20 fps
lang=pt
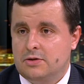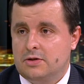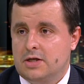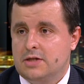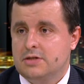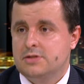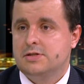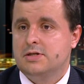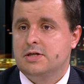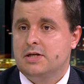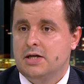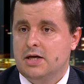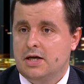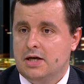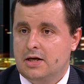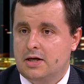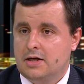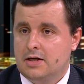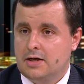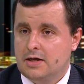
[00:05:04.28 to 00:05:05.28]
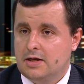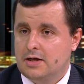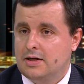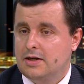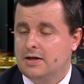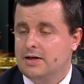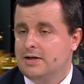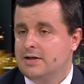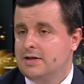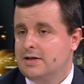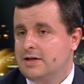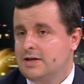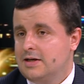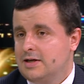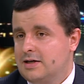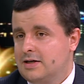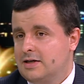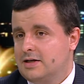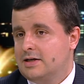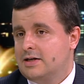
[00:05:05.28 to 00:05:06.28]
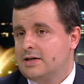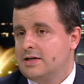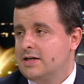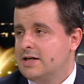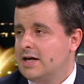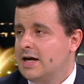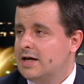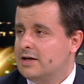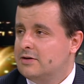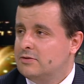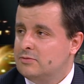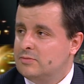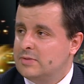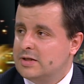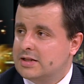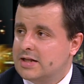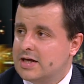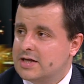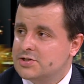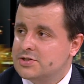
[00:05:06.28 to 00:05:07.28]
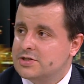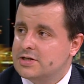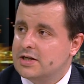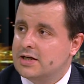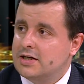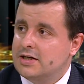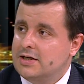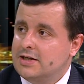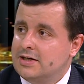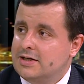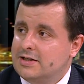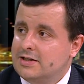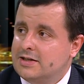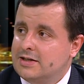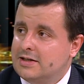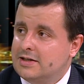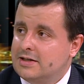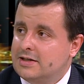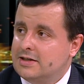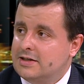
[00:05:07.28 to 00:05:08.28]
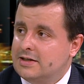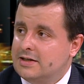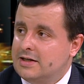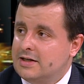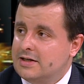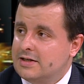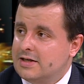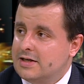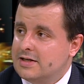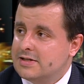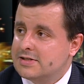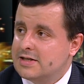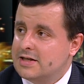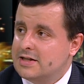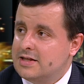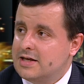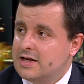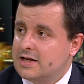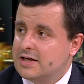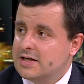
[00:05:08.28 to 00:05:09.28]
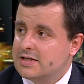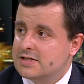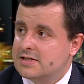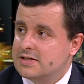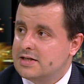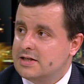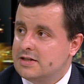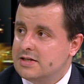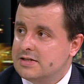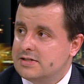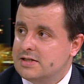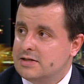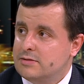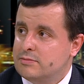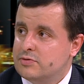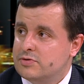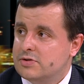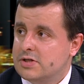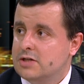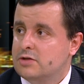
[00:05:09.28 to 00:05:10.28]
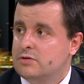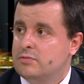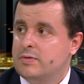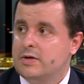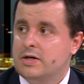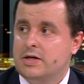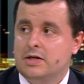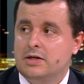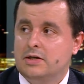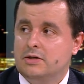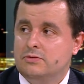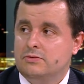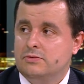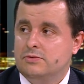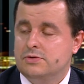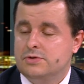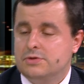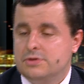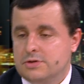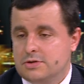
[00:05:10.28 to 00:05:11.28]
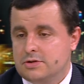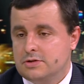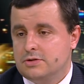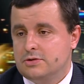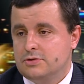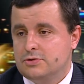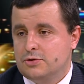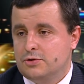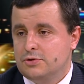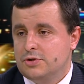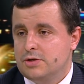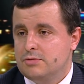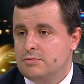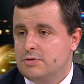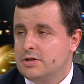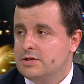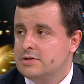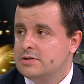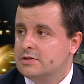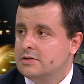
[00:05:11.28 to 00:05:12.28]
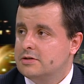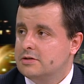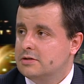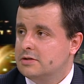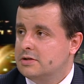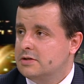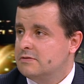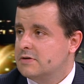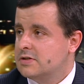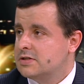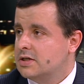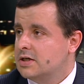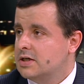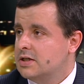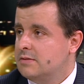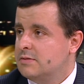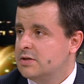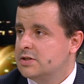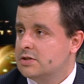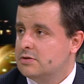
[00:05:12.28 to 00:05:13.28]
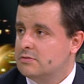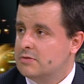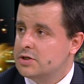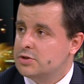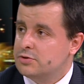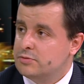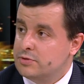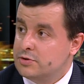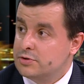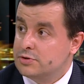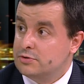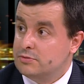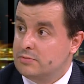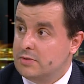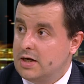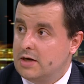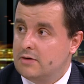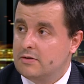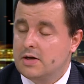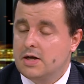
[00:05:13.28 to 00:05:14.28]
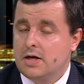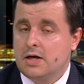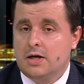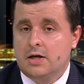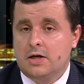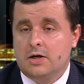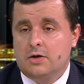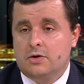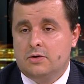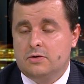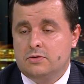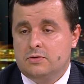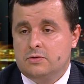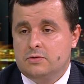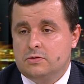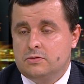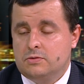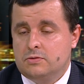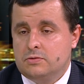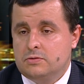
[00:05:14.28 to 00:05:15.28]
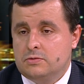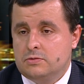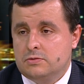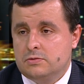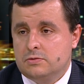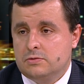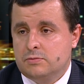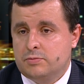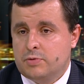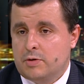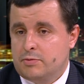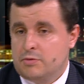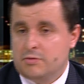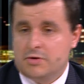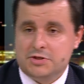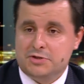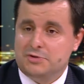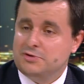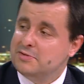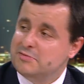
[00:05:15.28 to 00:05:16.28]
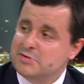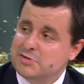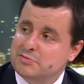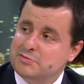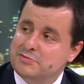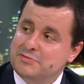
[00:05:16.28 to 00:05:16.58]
de Holanda seria uh, uh, criar uma taxa uh, em sede IRS 75% para os, os, contribuintes que tivessem rendimentos anuais superiores a um milhão. O, o, o próprio Agion também